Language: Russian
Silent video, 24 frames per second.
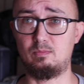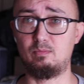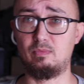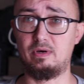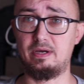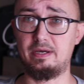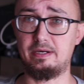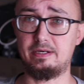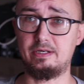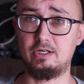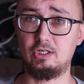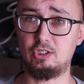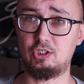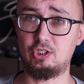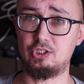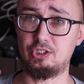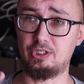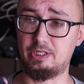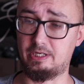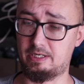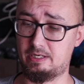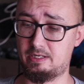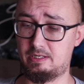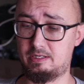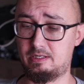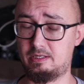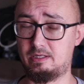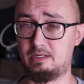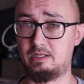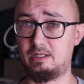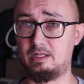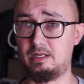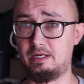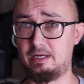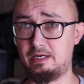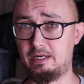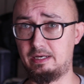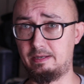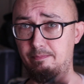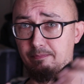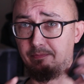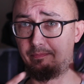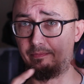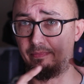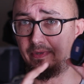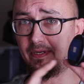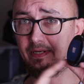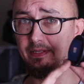моя крышечка
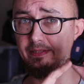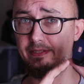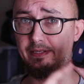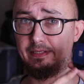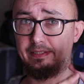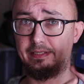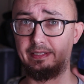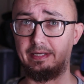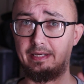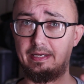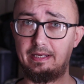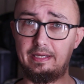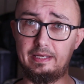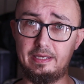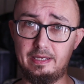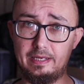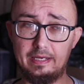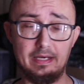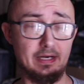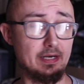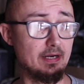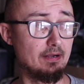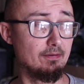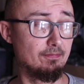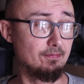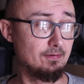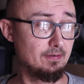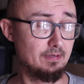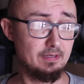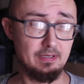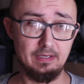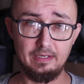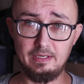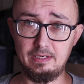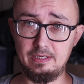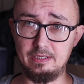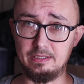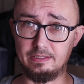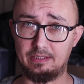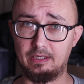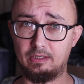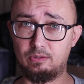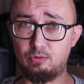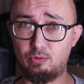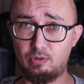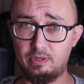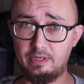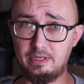для байонета RF, из
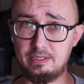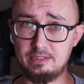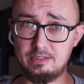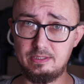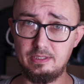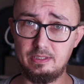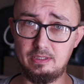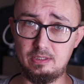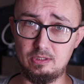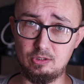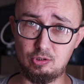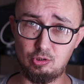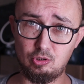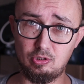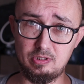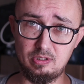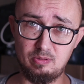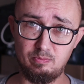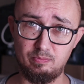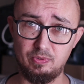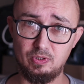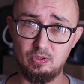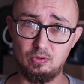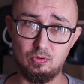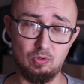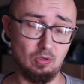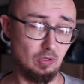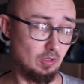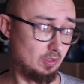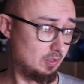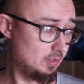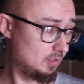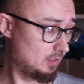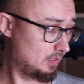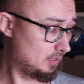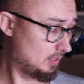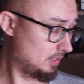которой я сделал еще один пинхол.